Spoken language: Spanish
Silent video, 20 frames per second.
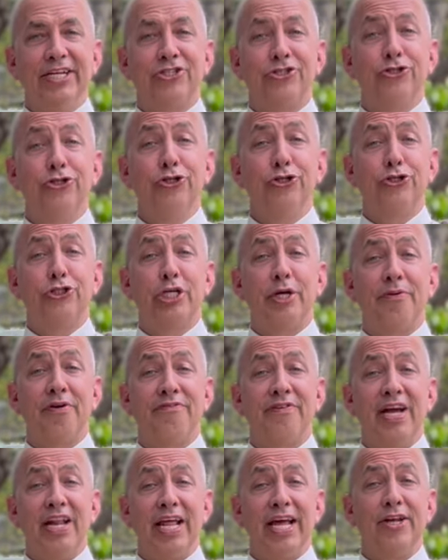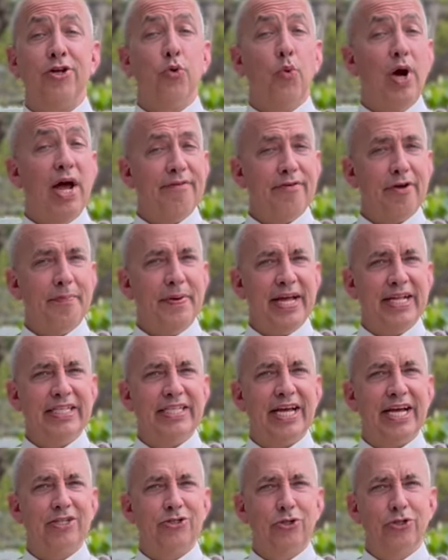Jesús se revela
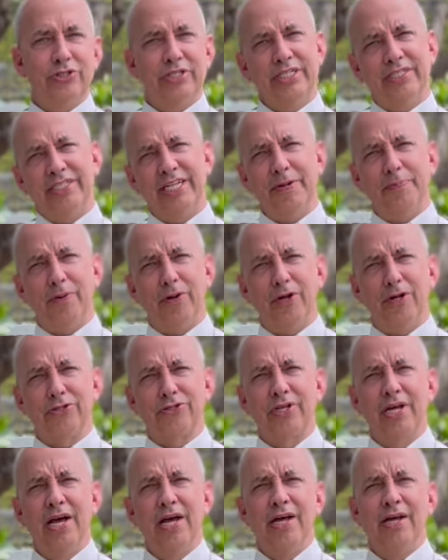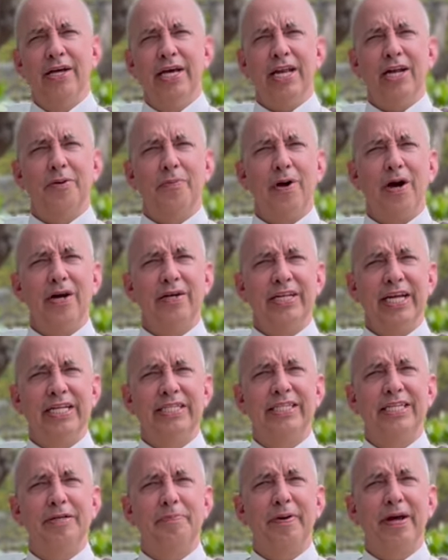nuevamente a sus discípulos en el mar
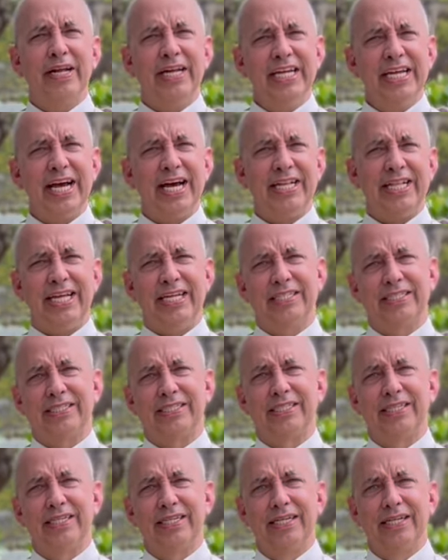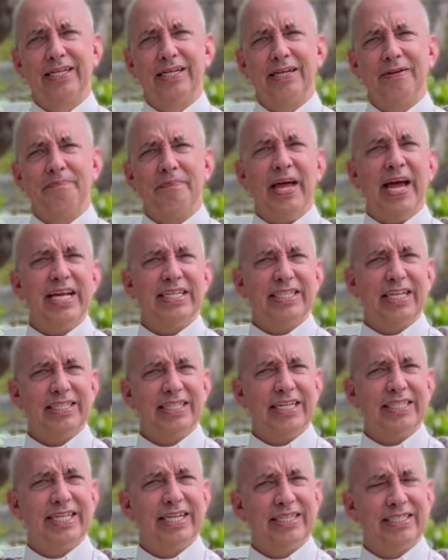de Tiberíades. Esta
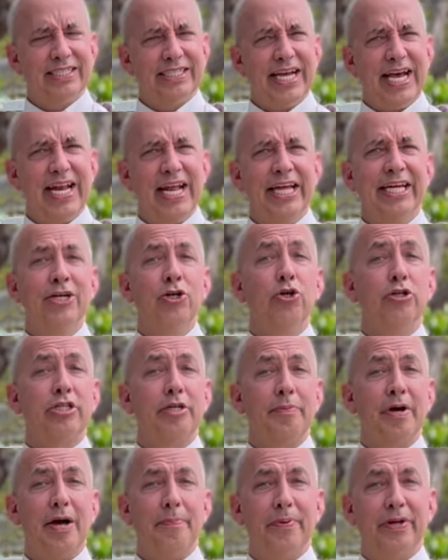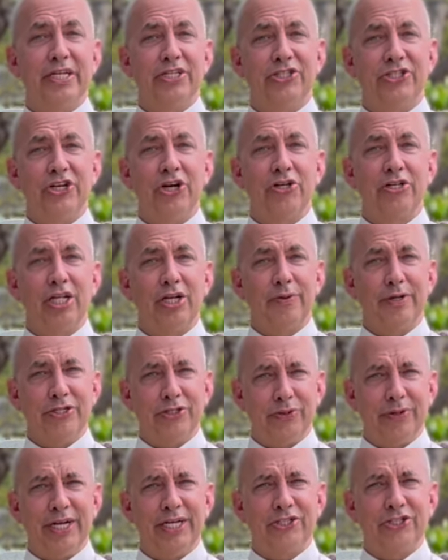es la tercera y última aparición de la
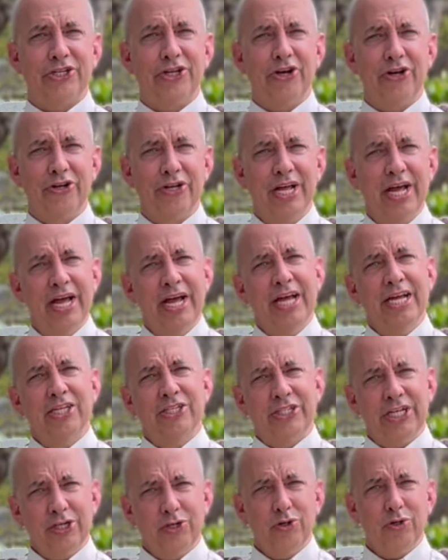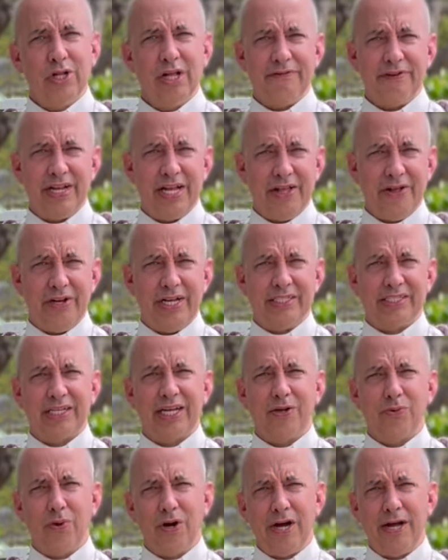resurrección según el Evangelio de
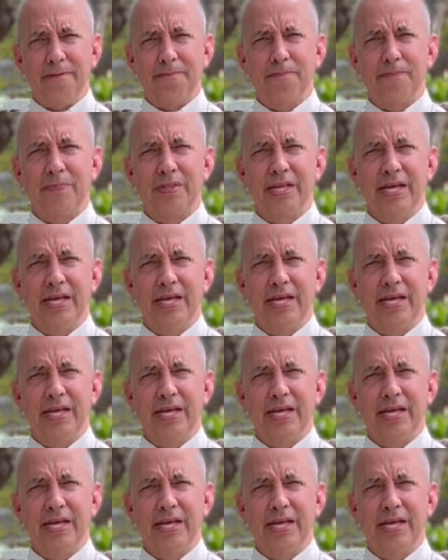San Juan.